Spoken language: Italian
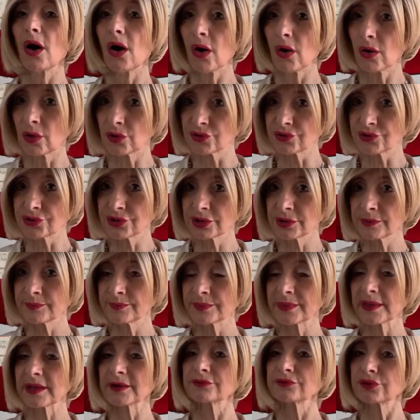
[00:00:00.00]

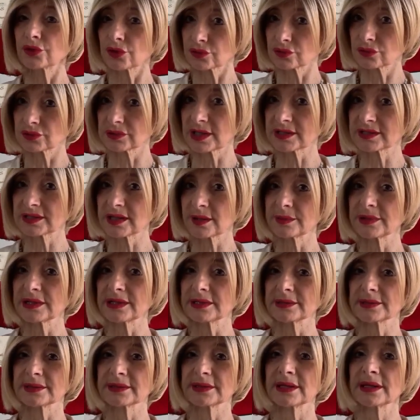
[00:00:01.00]
Oggi
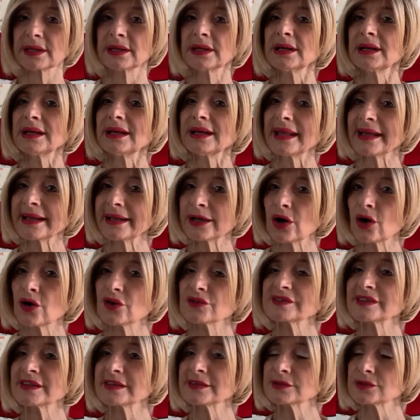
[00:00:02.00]
Fortunatamente le
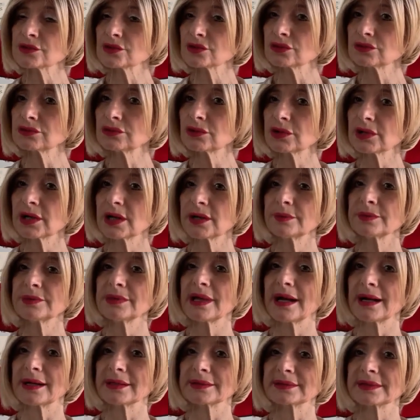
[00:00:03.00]
cose sono
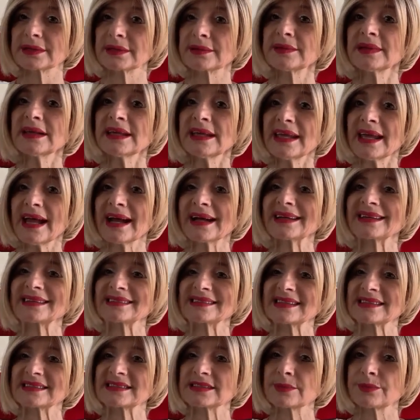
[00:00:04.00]
cambiate e anche
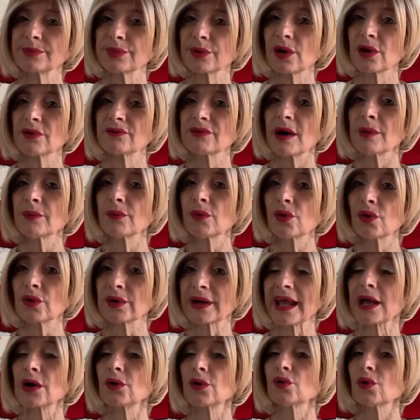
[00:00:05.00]
se si prova
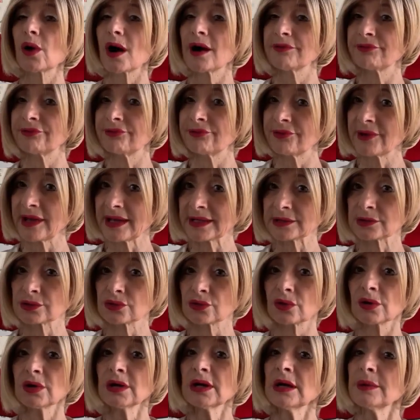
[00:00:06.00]
amore o
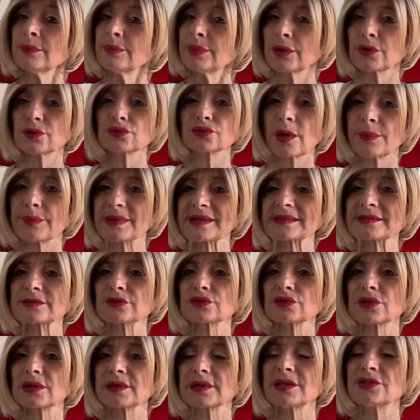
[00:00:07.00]
affetto per una
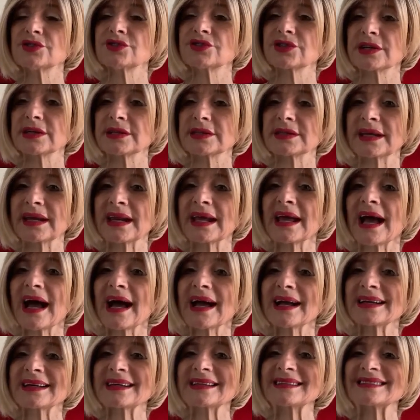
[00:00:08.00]
persona del genere,
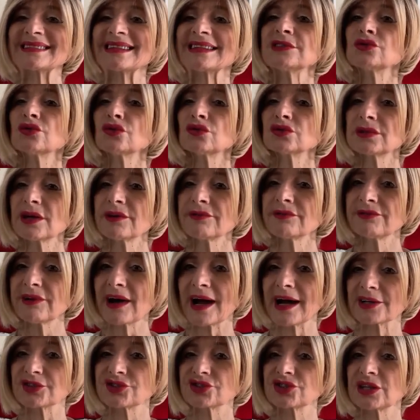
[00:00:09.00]
anche se non è
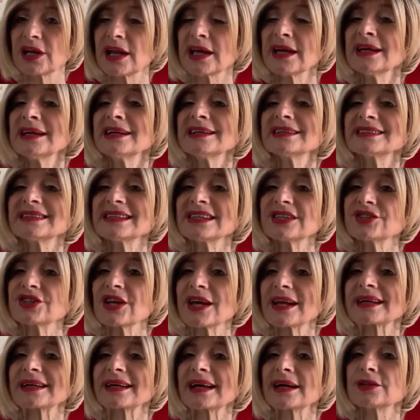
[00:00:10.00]
facile, si
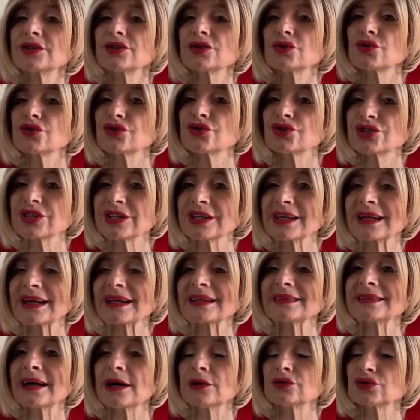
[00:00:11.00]
cerca di
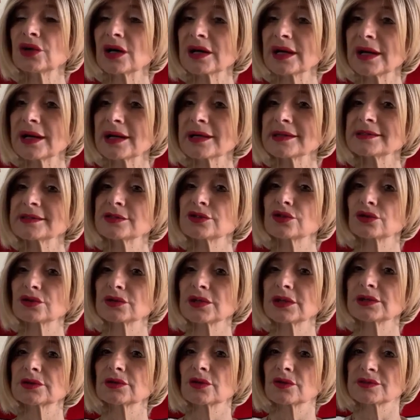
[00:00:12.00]
uscire da una
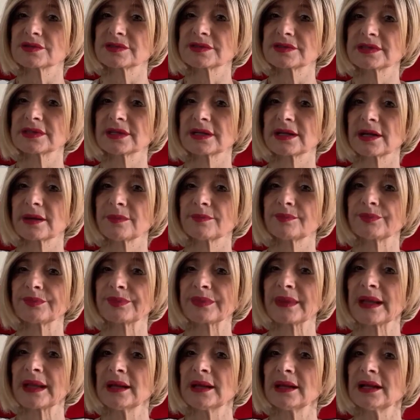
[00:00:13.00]
relazione tossica.
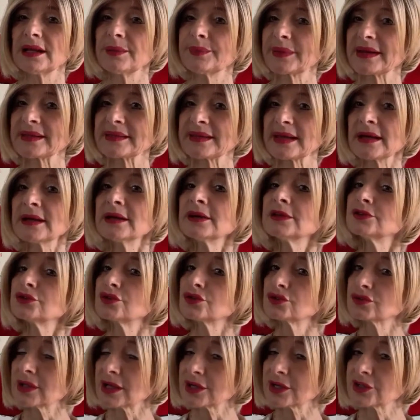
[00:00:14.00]
Le prede
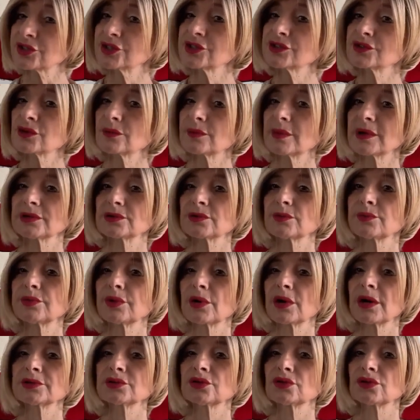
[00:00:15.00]
di un narciso
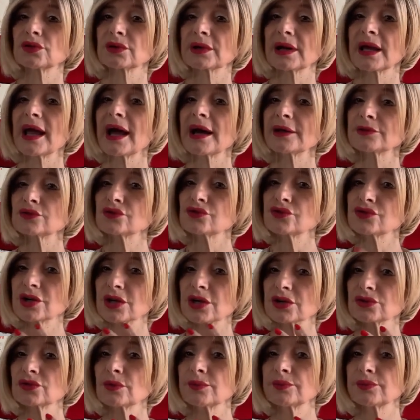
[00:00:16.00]
manipolatore ad un
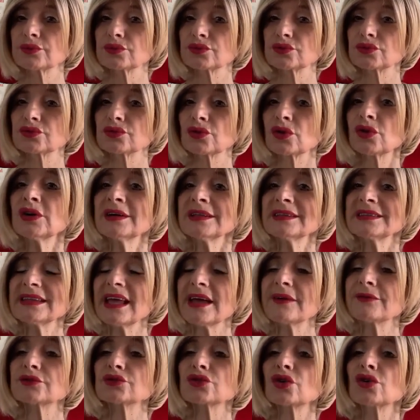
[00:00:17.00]
certo punto
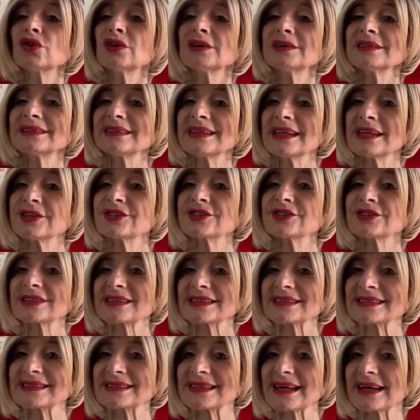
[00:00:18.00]
devono
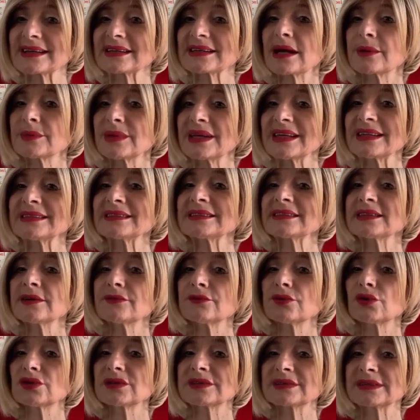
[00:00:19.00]

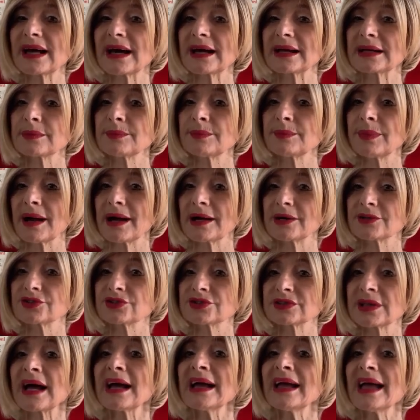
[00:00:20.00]
necessariamente voltare
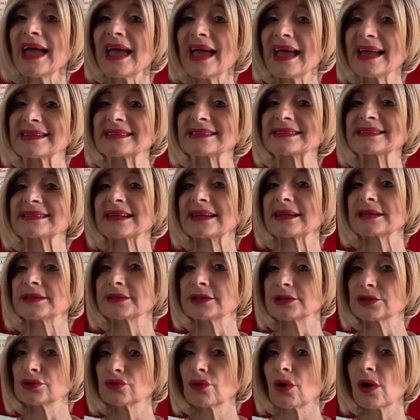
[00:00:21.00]
pagina, essere
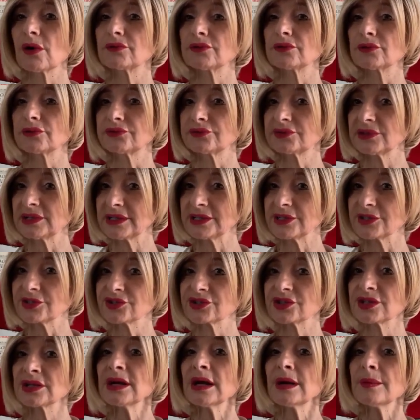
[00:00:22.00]
di nuovo
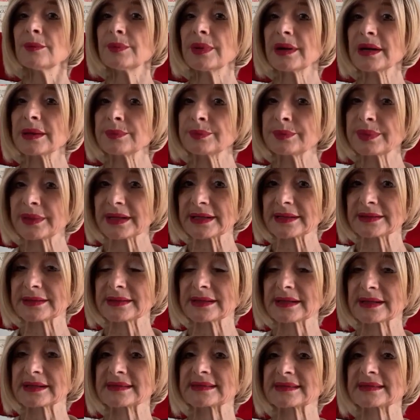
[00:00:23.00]
felici per
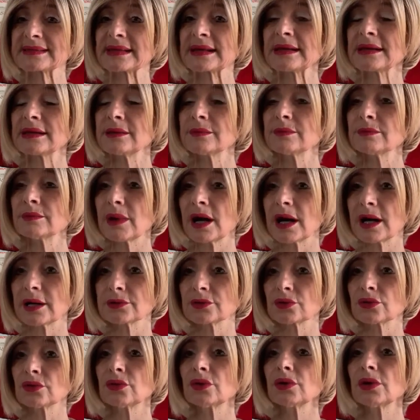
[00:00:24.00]
prendersi in
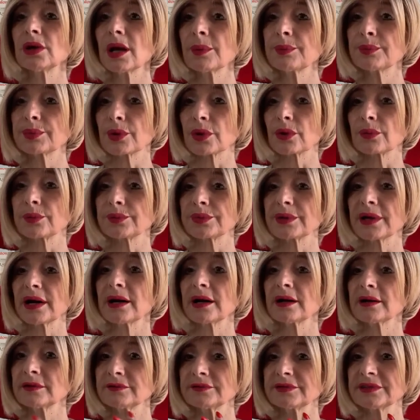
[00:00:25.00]
mano la
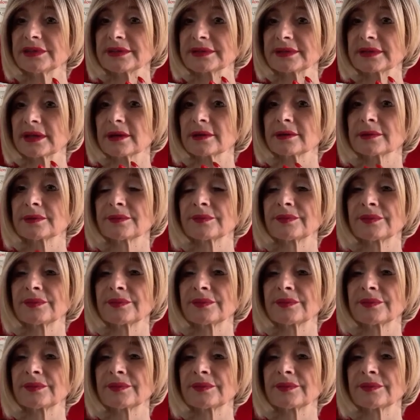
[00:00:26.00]
propria vita.